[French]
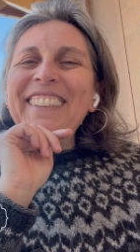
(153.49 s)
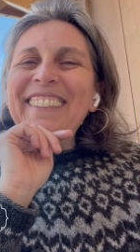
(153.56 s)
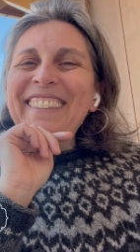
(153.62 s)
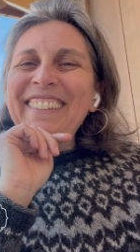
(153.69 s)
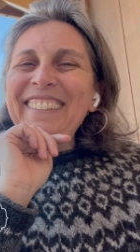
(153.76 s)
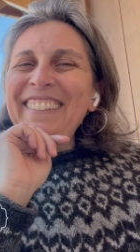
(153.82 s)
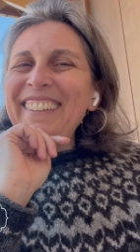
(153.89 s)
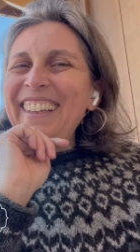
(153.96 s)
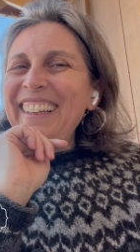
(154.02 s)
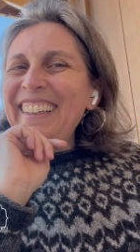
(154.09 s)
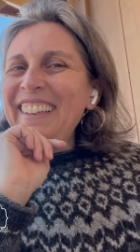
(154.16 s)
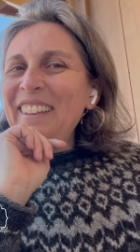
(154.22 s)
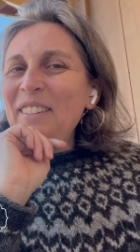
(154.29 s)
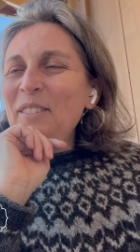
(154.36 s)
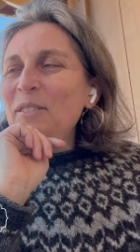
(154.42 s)
et
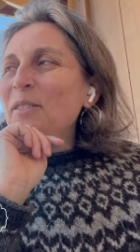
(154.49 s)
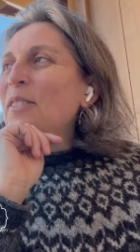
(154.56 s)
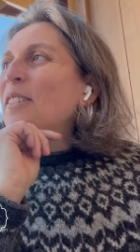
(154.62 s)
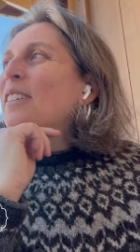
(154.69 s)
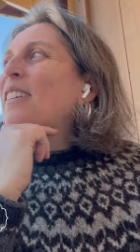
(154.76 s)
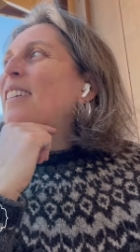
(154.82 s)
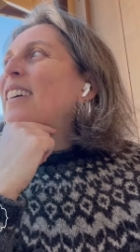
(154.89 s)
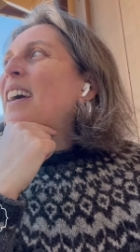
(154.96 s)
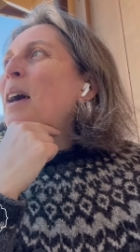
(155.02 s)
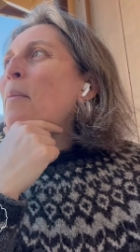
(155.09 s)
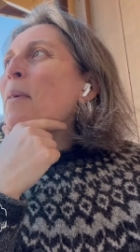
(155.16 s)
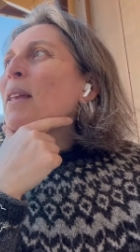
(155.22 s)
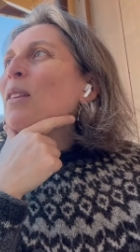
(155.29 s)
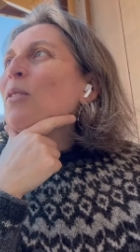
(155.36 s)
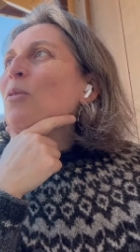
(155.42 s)
qui nous
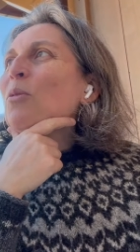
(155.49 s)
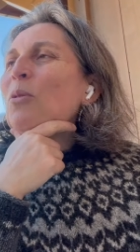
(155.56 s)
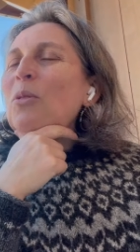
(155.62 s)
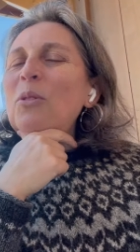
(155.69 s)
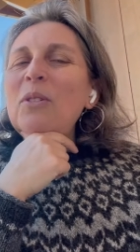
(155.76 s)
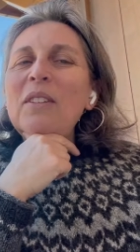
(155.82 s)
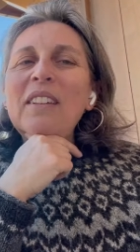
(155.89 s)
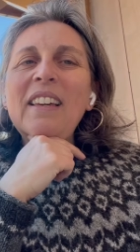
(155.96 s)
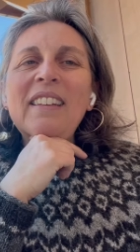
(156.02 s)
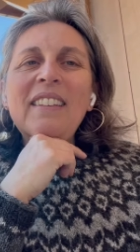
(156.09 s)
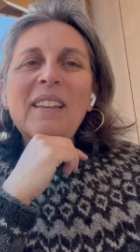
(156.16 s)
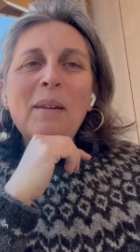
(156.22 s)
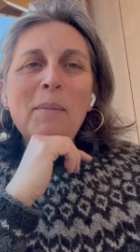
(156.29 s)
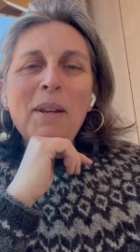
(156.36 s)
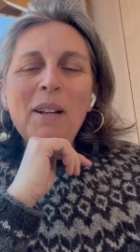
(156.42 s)
ramène toujours de très
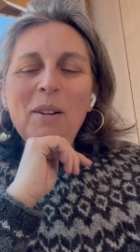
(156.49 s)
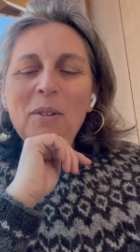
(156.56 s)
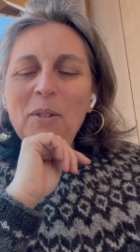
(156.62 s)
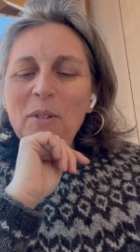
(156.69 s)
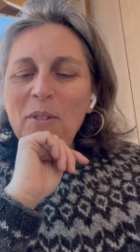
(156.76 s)
très belles